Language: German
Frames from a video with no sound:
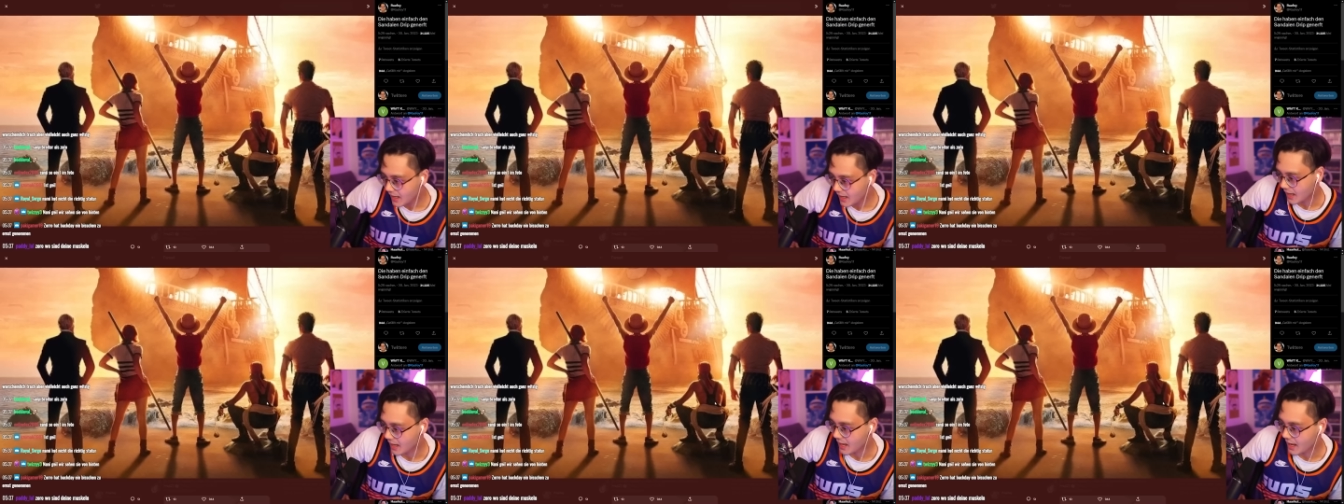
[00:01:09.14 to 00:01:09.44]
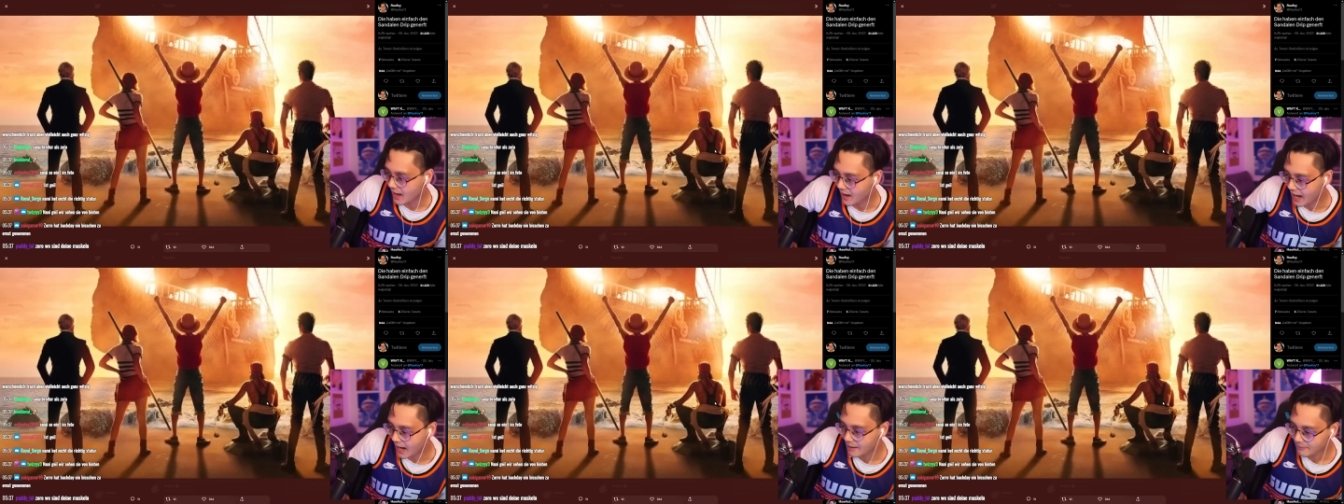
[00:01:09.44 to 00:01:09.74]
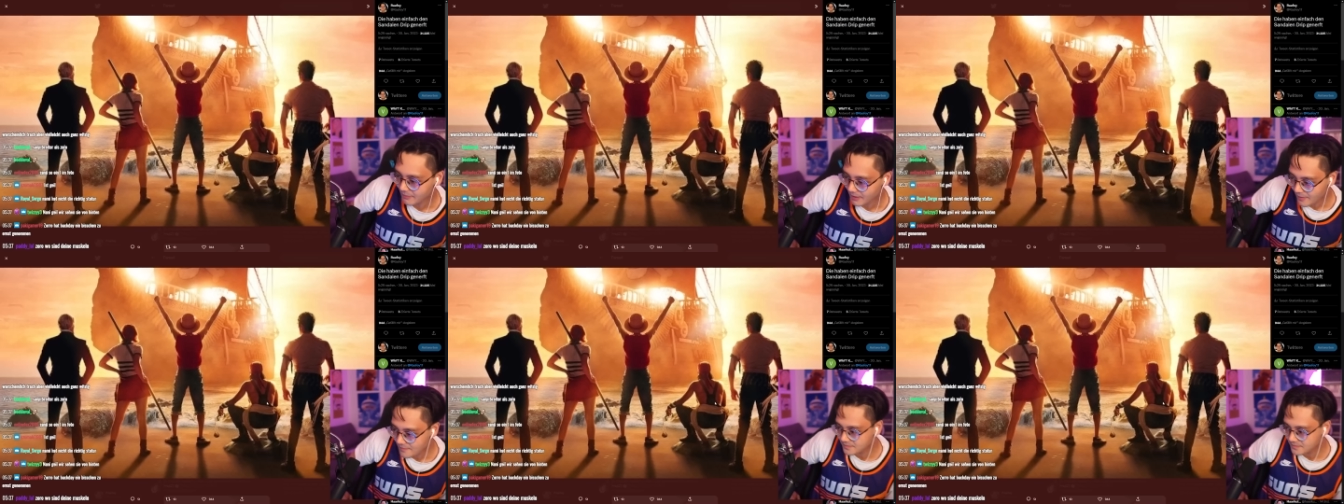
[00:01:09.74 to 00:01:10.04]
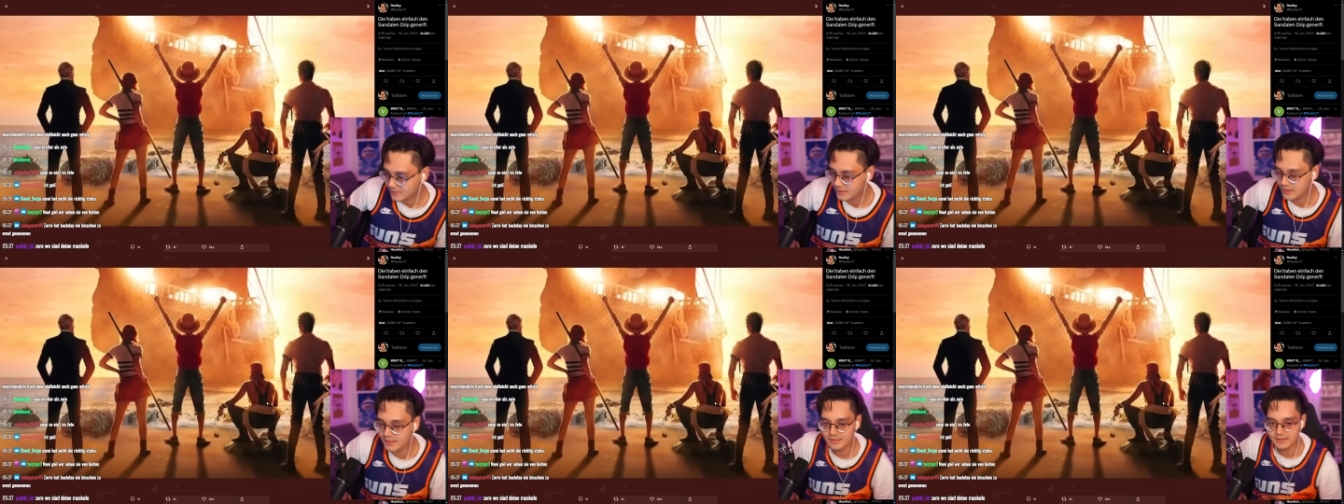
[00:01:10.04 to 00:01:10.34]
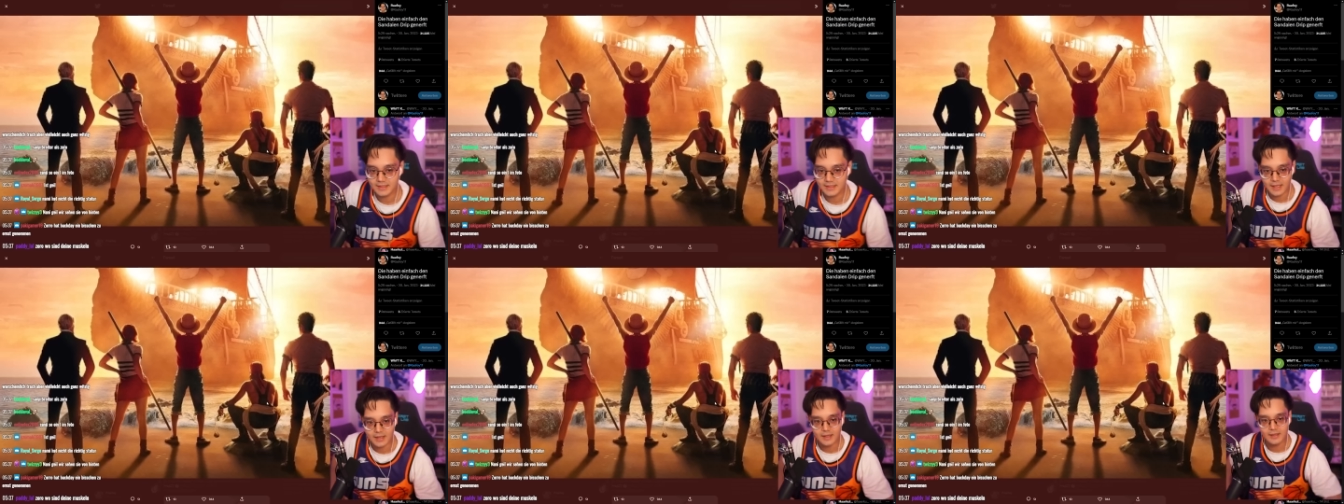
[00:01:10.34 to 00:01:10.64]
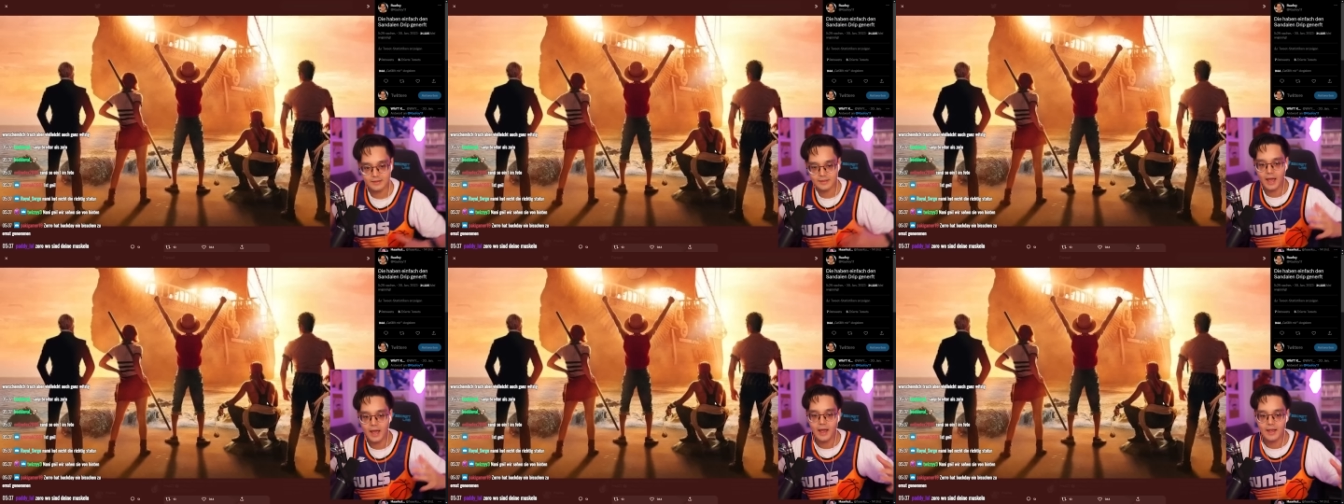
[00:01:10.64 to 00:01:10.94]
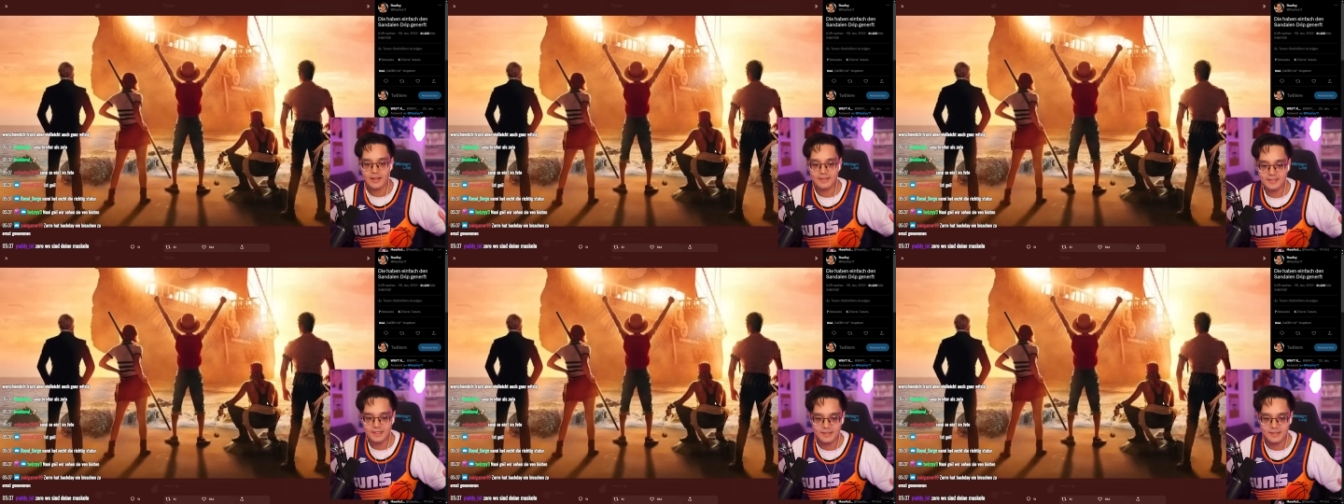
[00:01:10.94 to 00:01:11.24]
Äh, aber, sie, äh, ne,
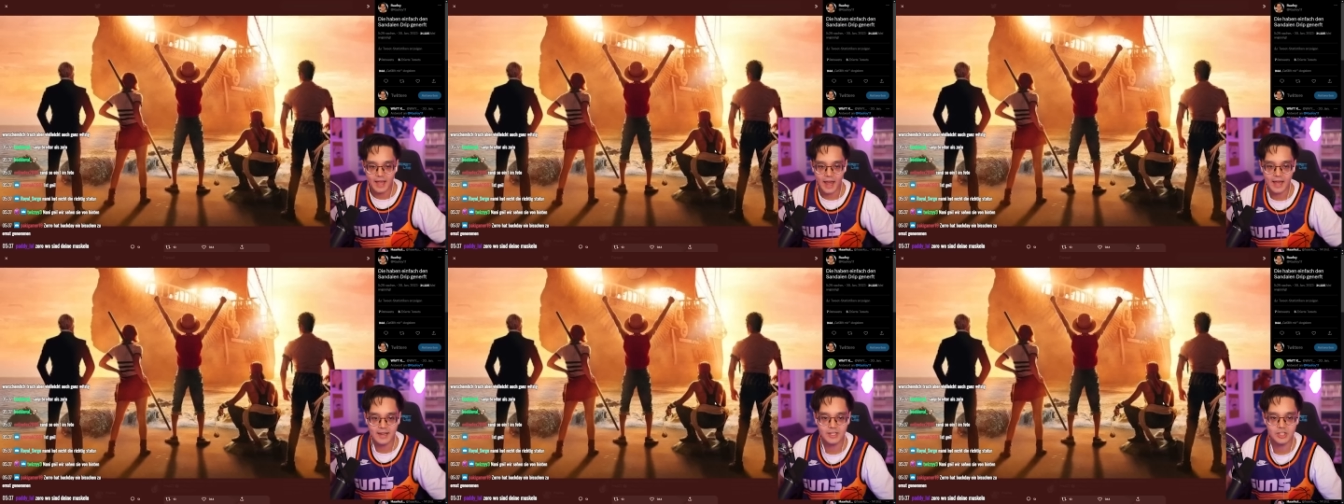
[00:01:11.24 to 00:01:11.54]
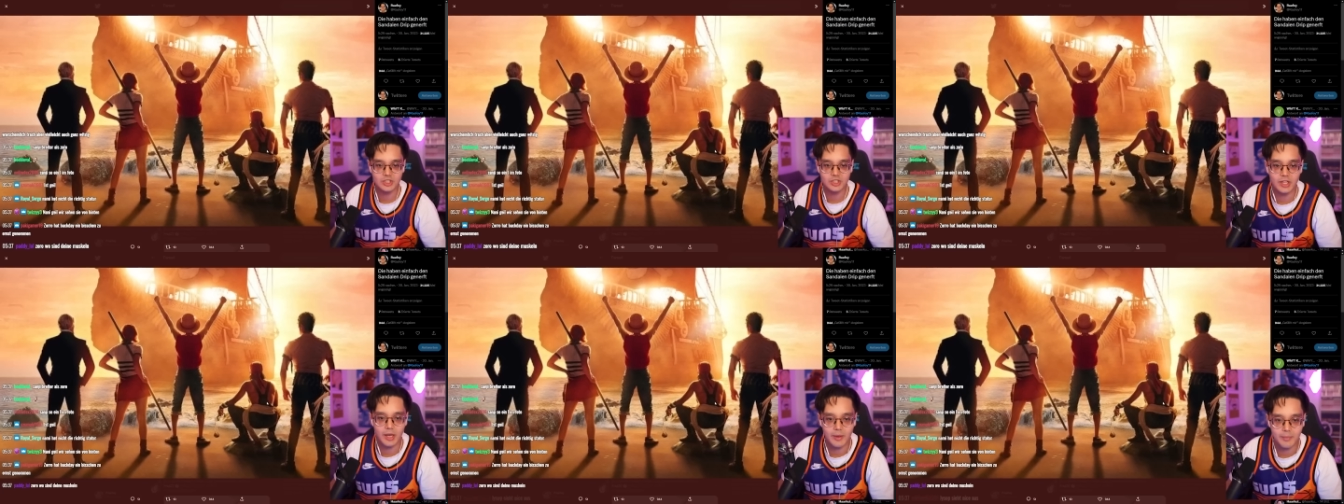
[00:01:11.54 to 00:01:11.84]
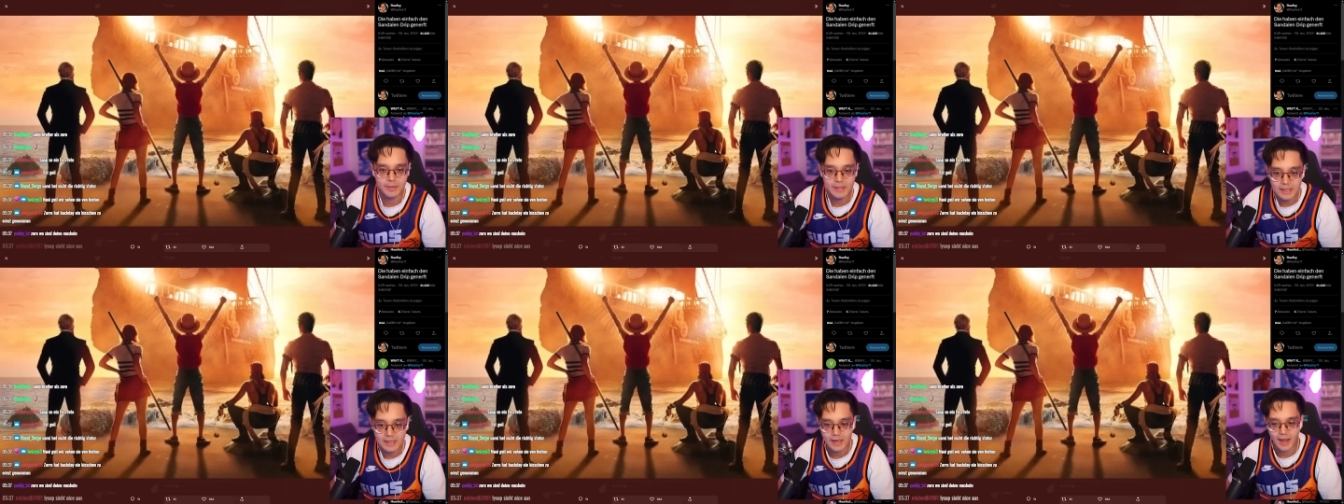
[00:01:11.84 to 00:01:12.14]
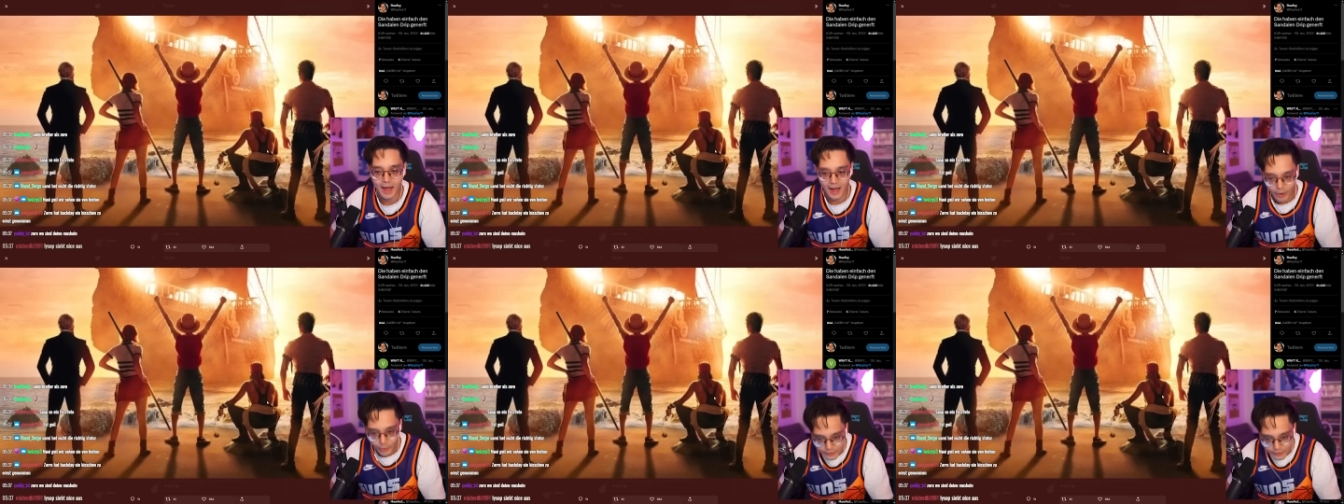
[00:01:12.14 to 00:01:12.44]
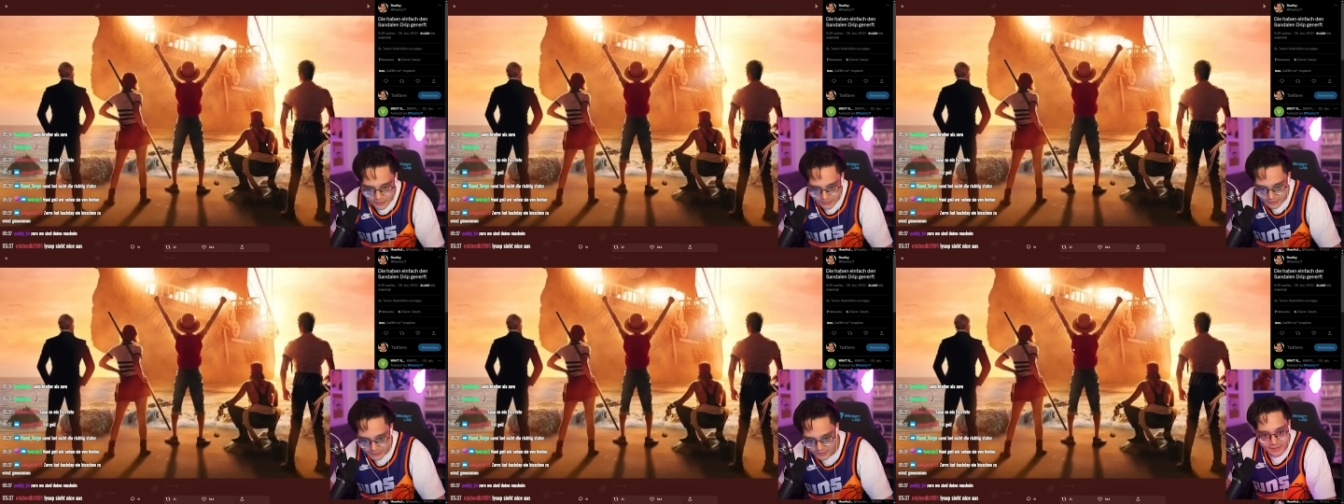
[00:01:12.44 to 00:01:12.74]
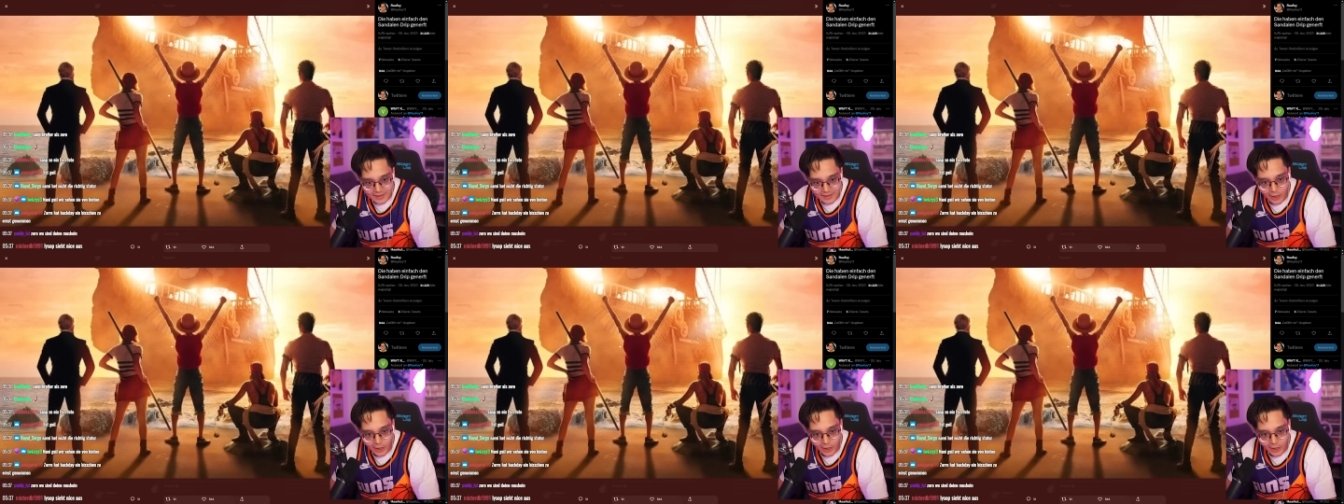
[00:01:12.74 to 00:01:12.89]
sieht ja eigentlich stabil aus.